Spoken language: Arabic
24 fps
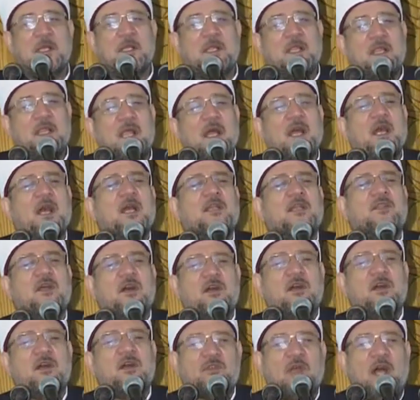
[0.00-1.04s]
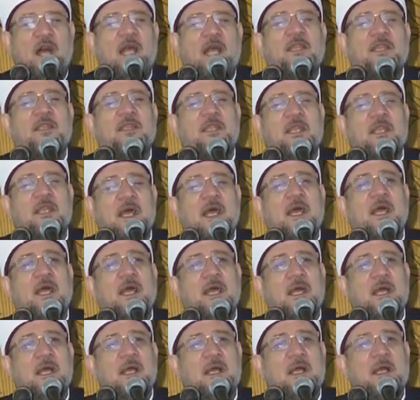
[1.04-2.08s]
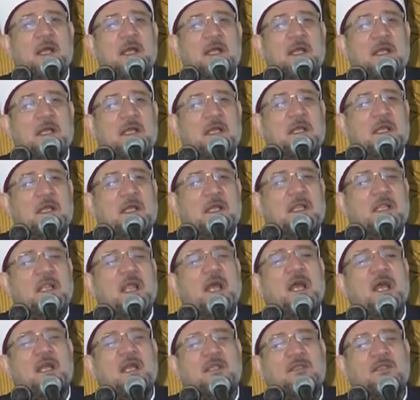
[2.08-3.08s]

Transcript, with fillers: لا تقطعن لا